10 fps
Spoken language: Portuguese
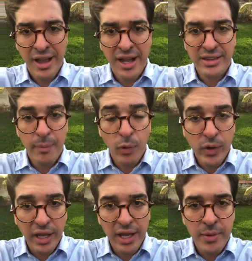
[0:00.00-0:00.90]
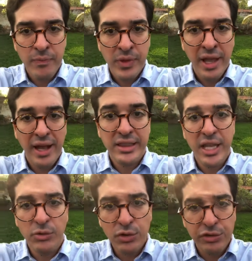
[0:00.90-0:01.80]
Até porque,
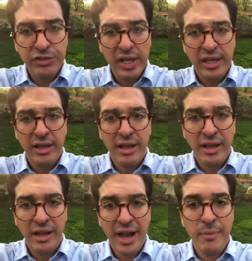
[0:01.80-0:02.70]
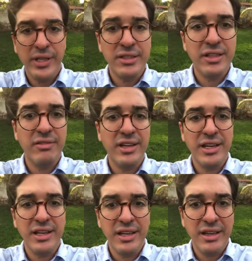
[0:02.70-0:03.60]
até onde eu sei, a Amanda
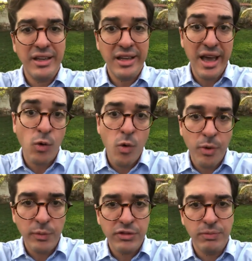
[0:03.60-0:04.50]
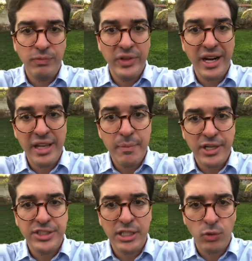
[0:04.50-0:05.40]
deveria ir, e era o compromisso dela ir para
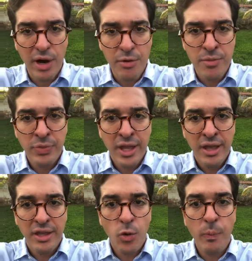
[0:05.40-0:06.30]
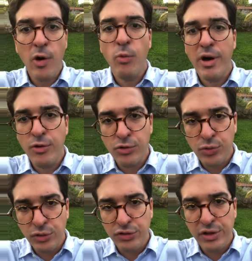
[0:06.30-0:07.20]
estadual, e o Paulo Marinho
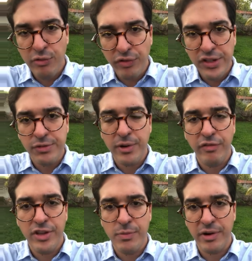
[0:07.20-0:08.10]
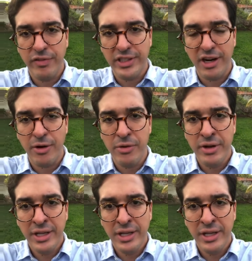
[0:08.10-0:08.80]
Júnior, seu vice-prefeito para federal.